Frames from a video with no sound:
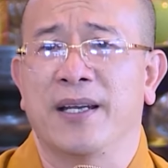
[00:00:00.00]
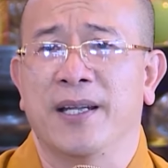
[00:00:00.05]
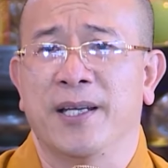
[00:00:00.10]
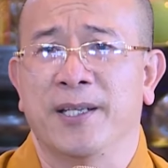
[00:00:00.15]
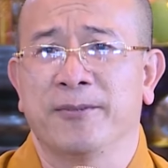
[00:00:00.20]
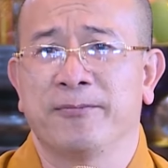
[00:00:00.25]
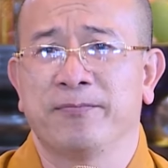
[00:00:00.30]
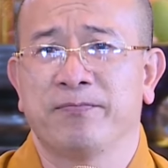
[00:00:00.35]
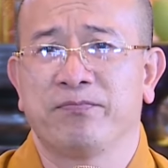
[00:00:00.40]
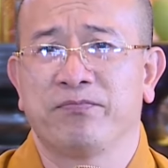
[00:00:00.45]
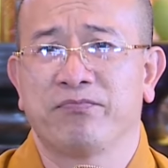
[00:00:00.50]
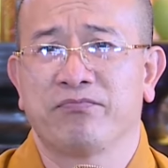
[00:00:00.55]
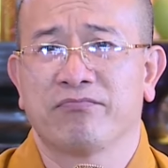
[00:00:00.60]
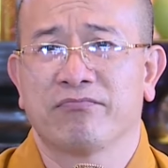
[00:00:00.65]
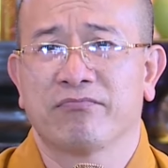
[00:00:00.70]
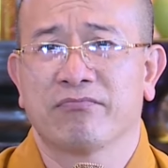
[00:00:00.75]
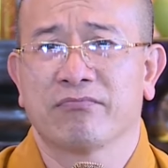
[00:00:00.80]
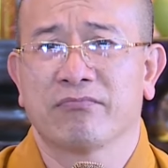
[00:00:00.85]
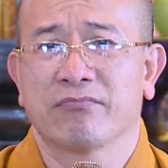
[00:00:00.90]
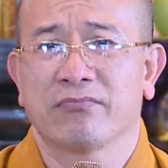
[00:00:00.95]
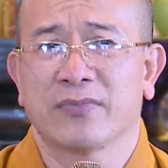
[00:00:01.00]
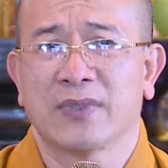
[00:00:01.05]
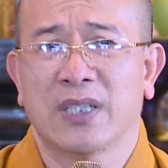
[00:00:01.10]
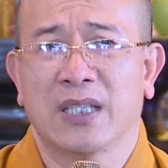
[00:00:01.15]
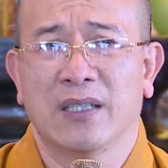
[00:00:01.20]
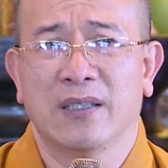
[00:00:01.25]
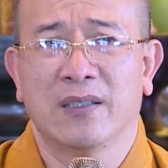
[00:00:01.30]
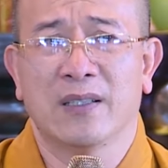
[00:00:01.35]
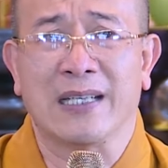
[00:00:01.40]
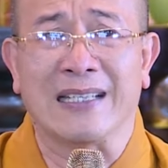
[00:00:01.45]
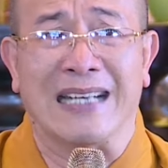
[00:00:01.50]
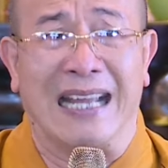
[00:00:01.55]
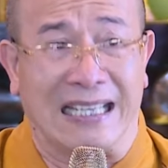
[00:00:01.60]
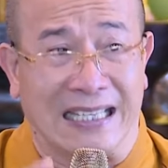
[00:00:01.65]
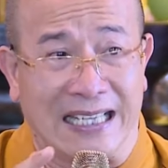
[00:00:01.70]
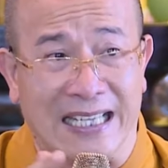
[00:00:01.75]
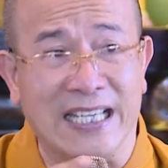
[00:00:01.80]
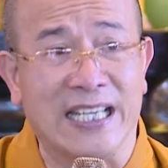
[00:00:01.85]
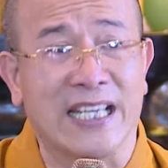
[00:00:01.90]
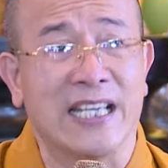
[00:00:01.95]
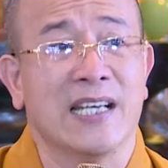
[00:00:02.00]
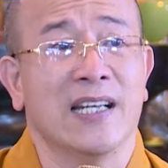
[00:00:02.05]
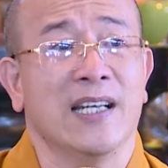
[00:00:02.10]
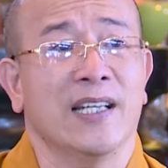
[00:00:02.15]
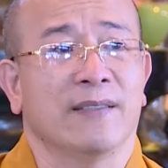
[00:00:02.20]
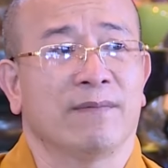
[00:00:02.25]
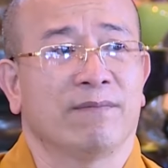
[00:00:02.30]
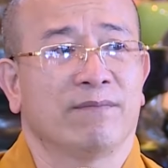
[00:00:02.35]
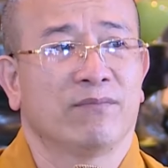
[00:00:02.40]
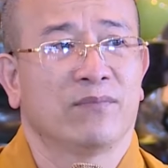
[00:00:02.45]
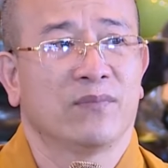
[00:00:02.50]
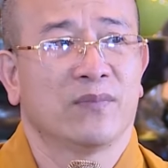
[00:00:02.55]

lên đấy, thầy đặt cái nghĩa lên